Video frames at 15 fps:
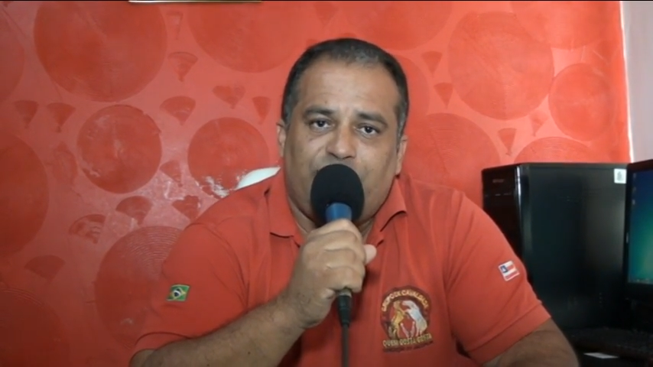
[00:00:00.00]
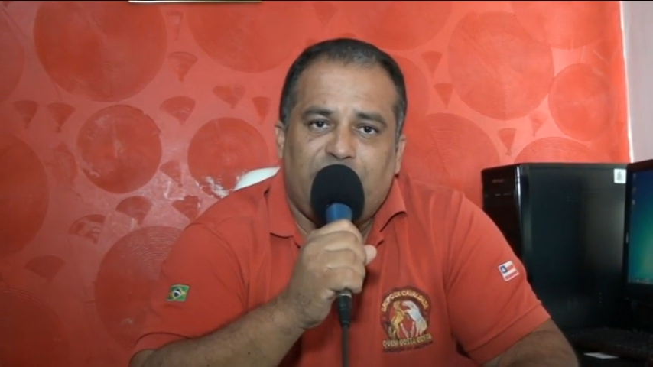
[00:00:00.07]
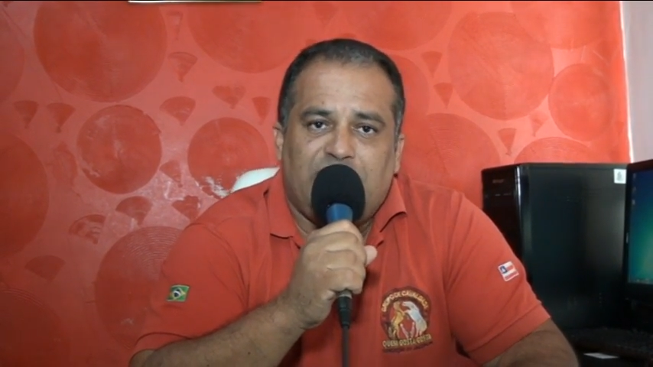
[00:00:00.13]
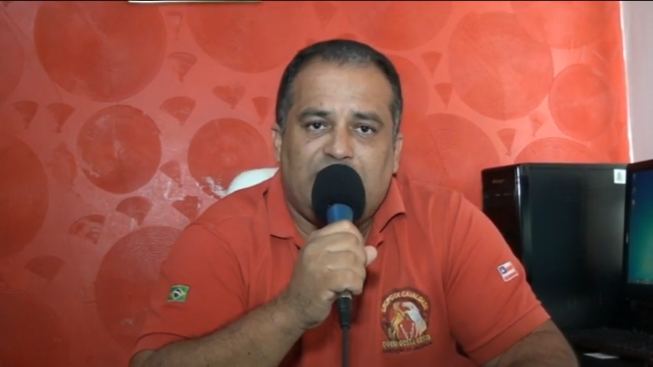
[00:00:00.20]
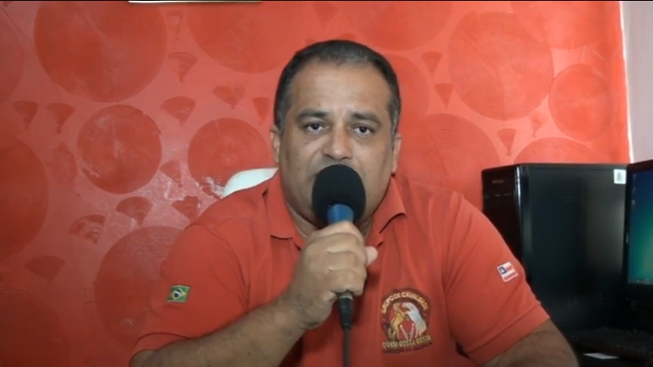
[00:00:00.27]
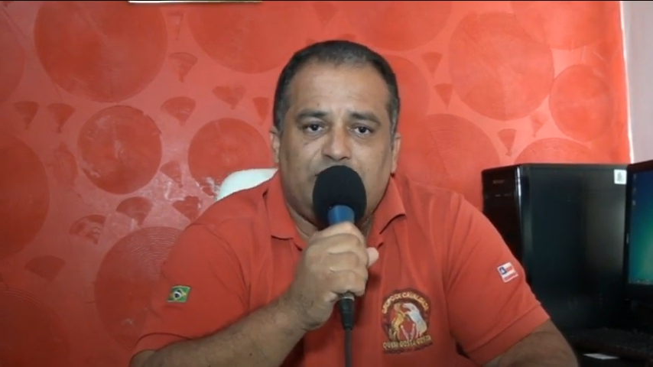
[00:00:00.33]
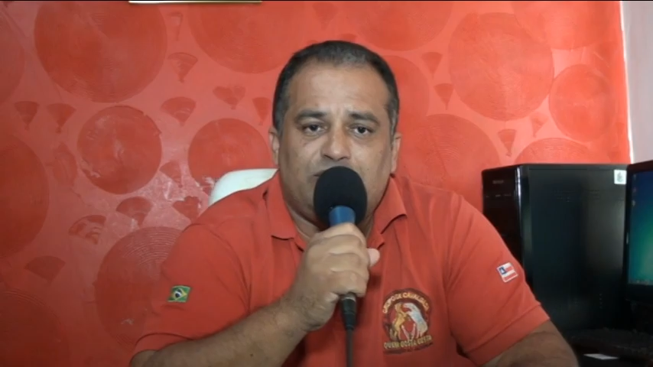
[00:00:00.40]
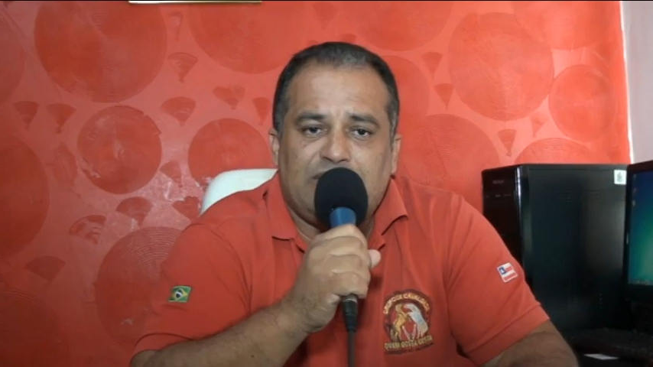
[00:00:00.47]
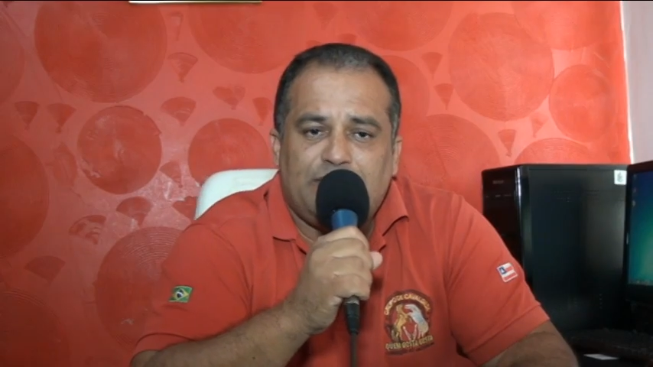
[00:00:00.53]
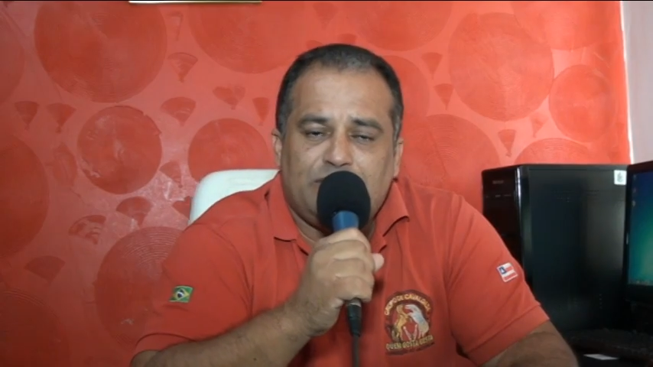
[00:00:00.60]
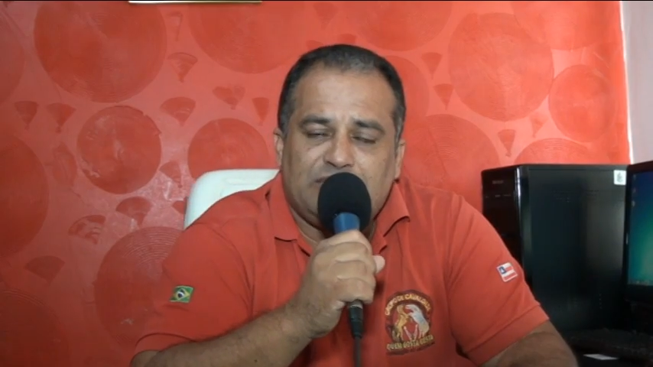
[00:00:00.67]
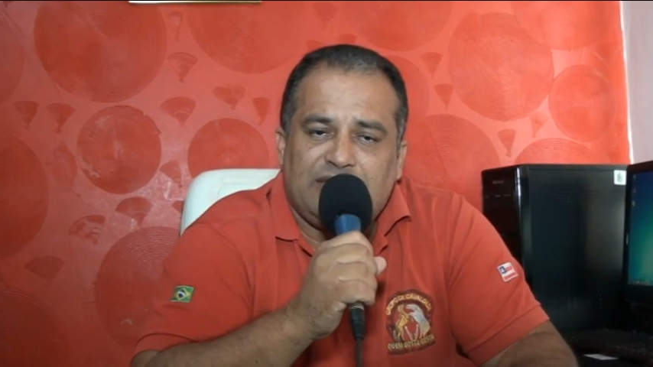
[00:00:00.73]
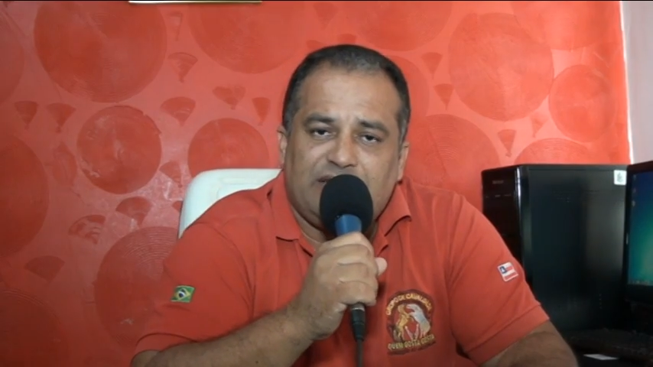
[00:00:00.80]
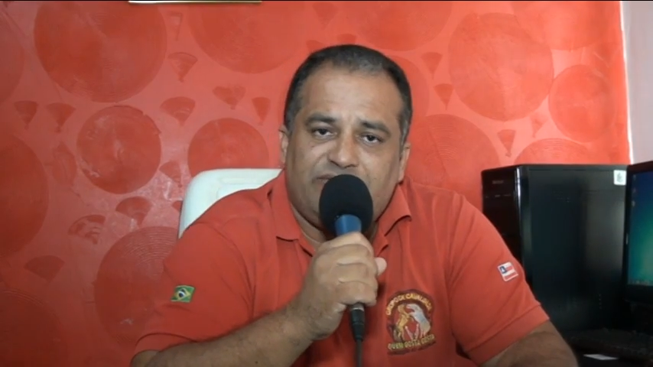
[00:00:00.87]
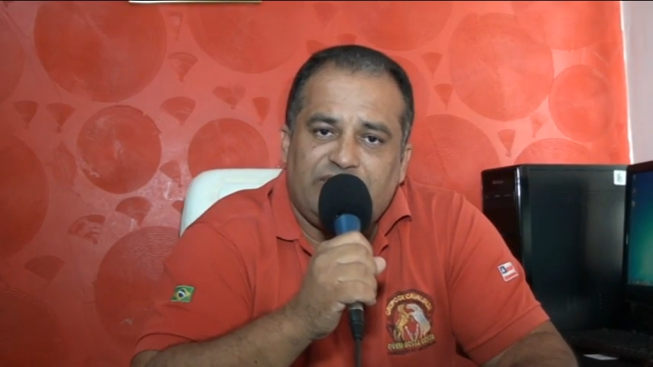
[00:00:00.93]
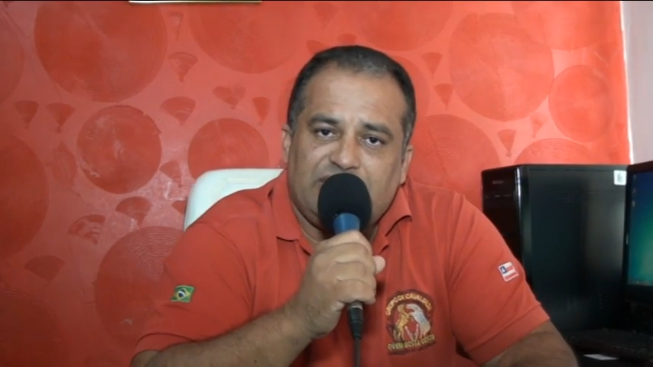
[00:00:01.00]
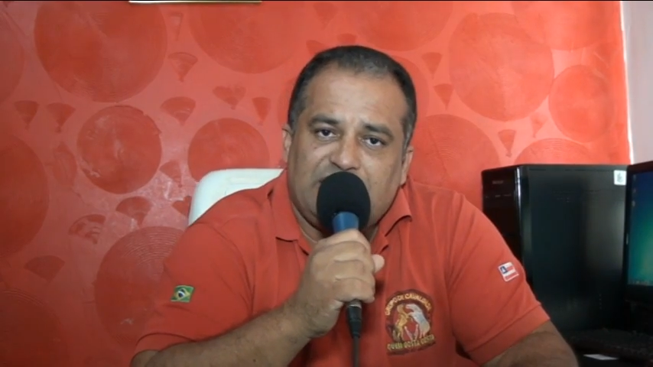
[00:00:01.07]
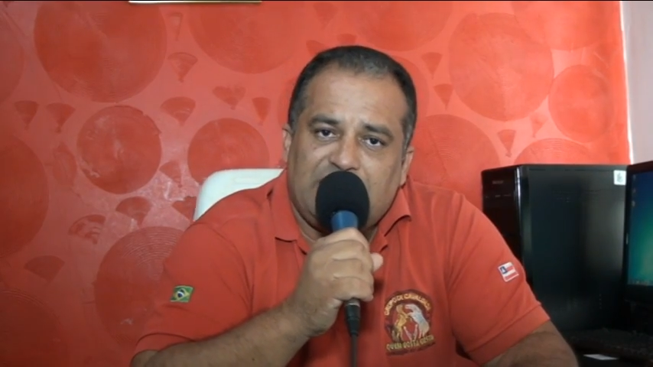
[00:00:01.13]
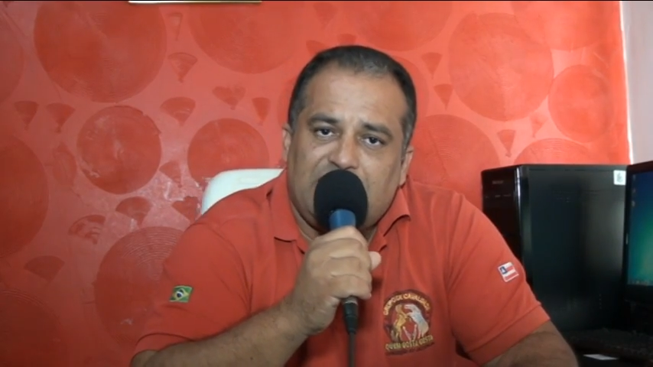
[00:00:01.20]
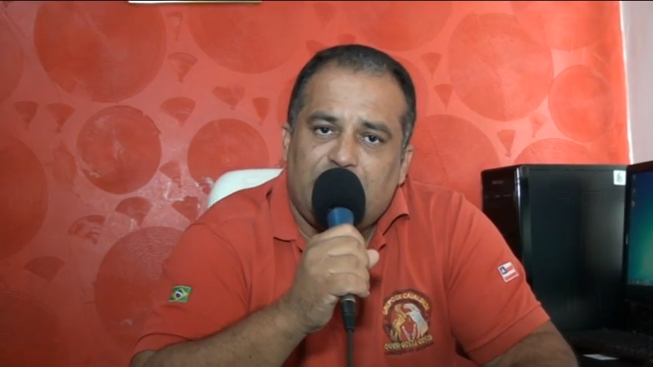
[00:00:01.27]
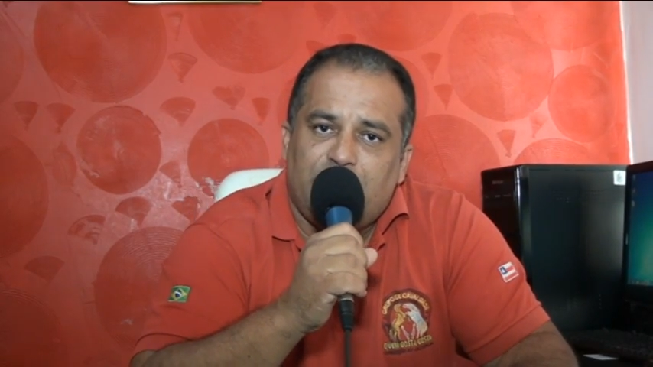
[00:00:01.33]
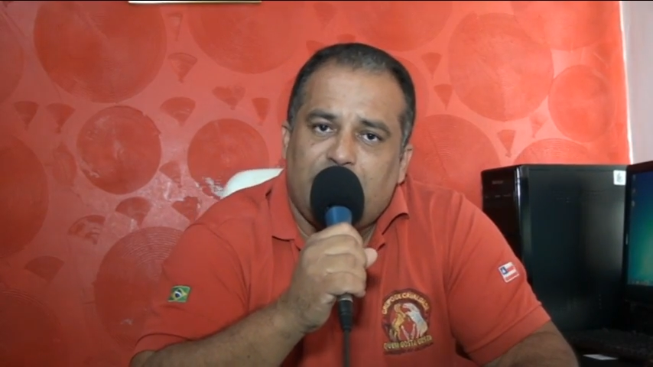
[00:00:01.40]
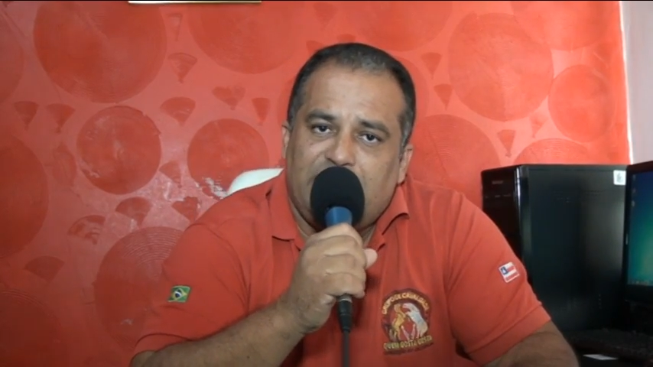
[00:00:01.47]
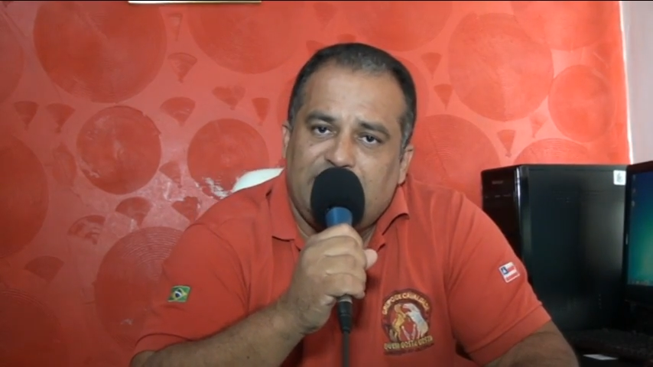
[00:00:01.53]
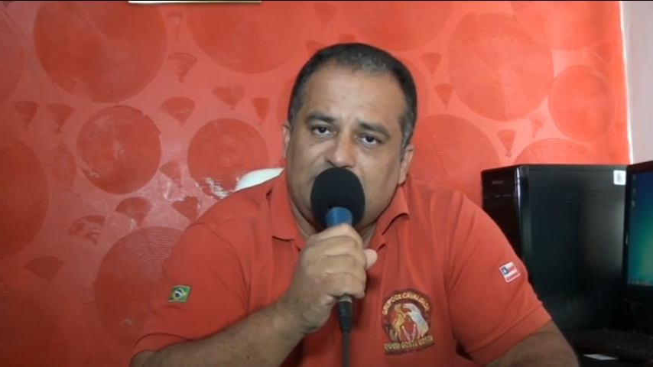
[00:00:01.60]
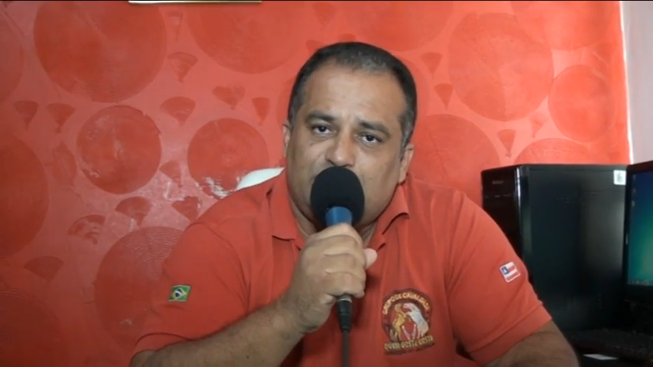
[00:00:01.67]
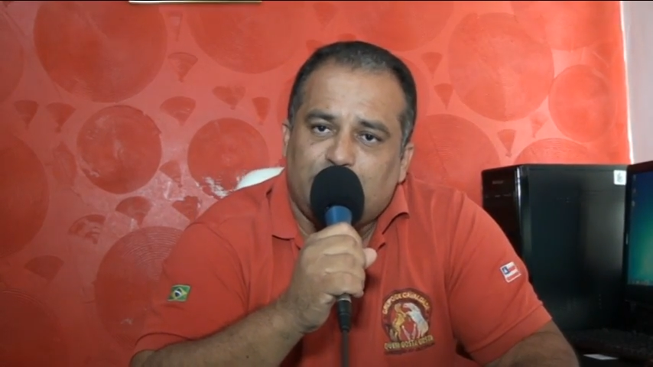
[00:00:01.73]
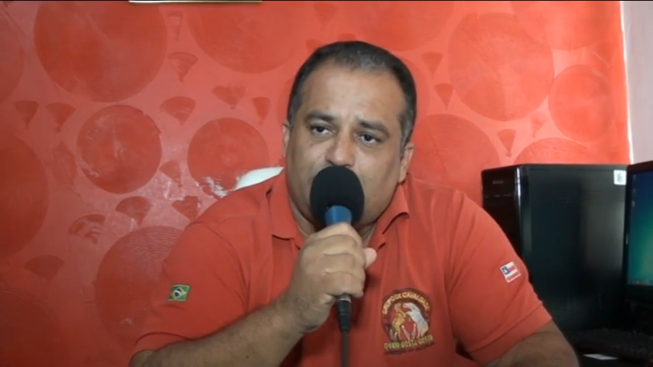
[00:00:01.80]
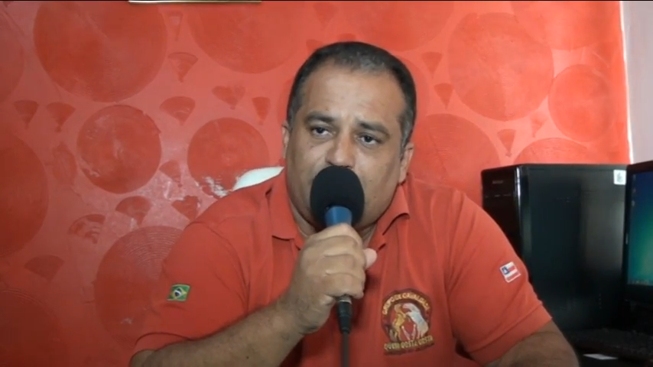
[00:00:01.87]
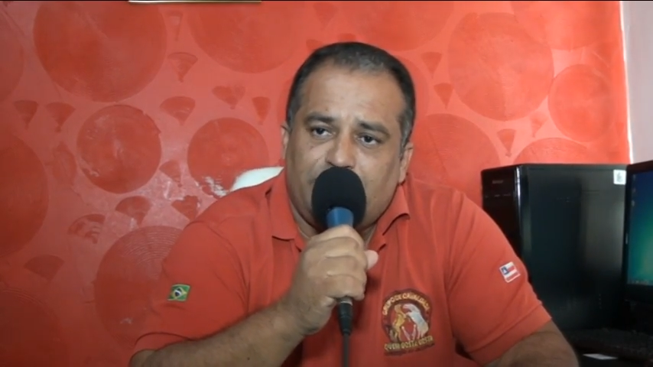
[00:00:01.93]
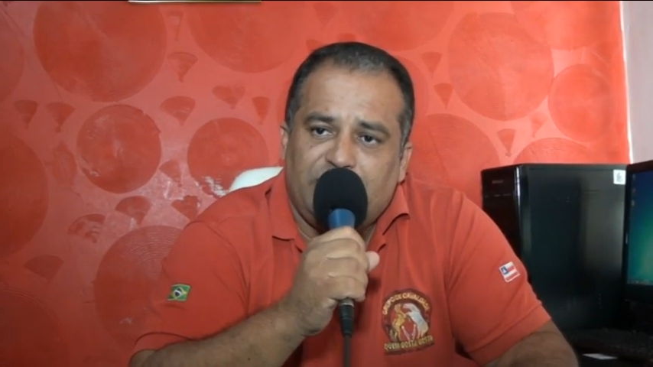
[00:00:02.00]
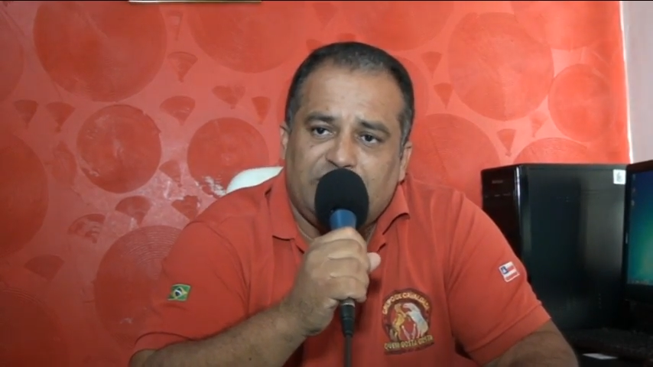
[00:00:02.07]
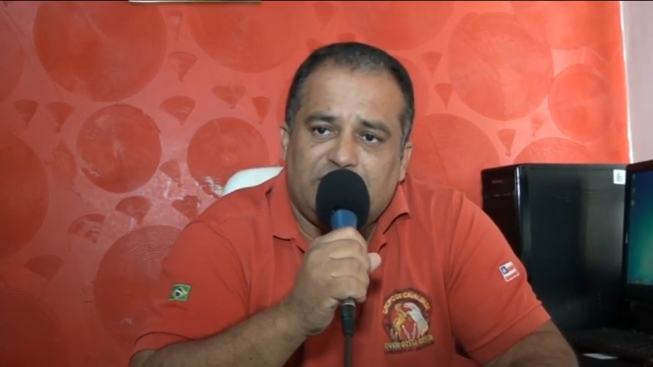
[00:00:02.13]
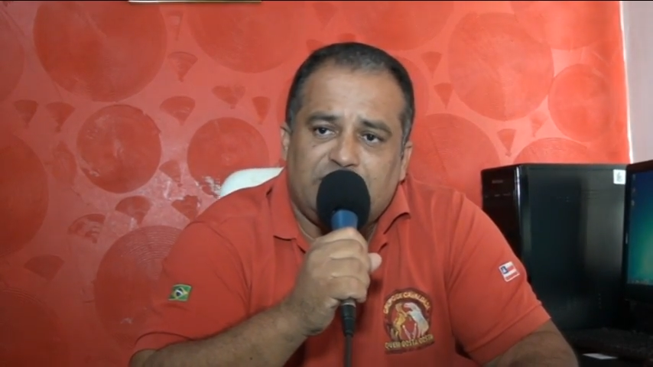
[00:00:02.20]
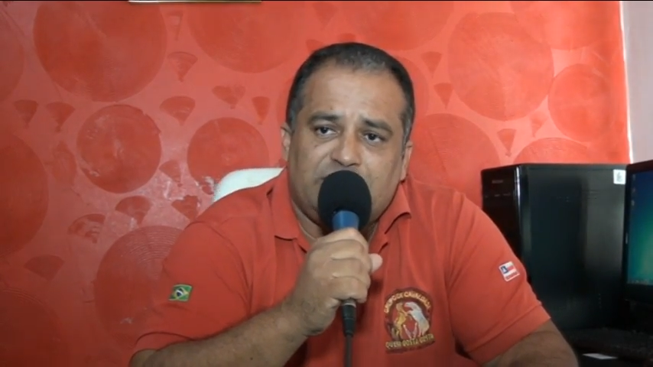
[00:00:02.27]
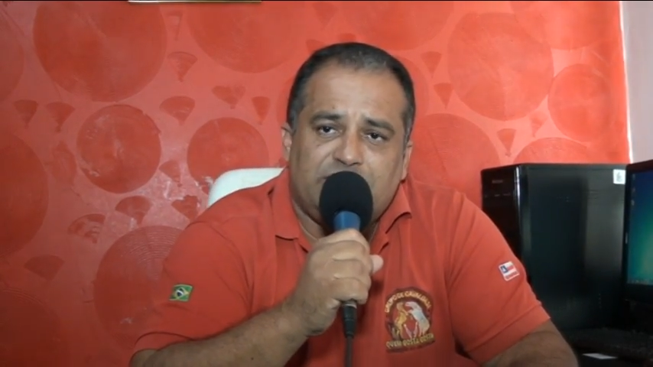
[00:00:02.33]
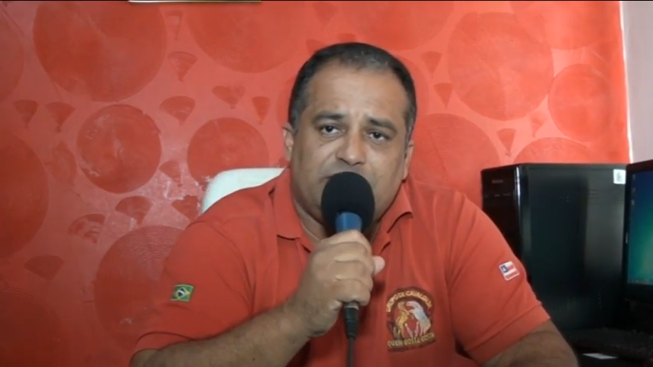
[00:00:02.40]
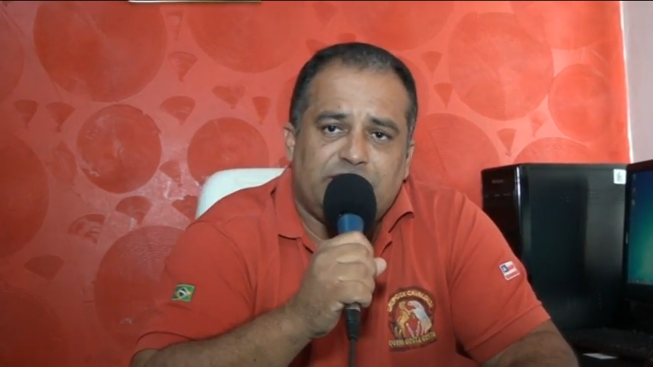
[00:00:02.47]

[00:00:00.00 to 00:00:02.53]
Viana e o deputado federal Edson Pimenta.